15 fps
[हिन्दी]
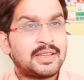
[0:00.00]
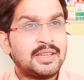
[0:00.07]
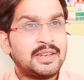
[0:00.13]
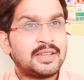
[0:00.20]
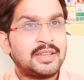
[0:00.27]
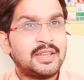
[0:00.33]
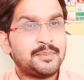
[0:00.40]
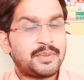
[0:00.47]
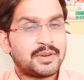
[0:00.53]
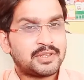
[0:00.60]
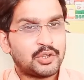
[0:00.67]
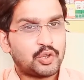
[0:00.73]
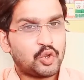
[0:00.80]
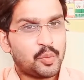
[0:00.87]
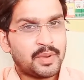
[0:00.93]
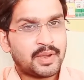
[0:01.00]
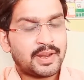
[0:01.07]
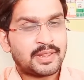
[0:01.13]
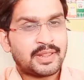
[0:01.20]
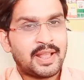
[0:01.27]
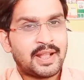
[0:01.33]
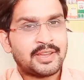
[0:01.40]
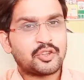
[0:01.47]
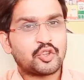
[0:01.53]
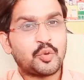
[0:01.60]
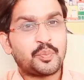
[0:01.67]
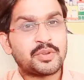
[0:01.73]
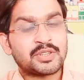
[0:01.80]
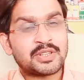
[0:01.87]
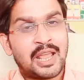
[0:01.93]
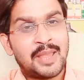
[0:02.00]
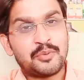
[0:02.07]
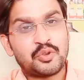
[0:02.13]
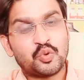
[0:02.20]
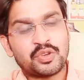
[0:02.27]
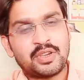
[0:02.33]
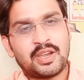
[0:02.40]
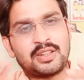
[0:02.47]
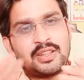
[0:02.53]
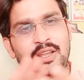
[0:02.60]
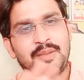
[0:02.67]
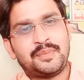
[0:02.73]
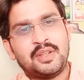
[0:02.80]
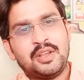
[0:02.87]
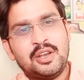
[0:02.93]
किन किन परिस्थितियों में करते हैं आखिर इसको प्रिस्क्राइब क्यों किया जाता है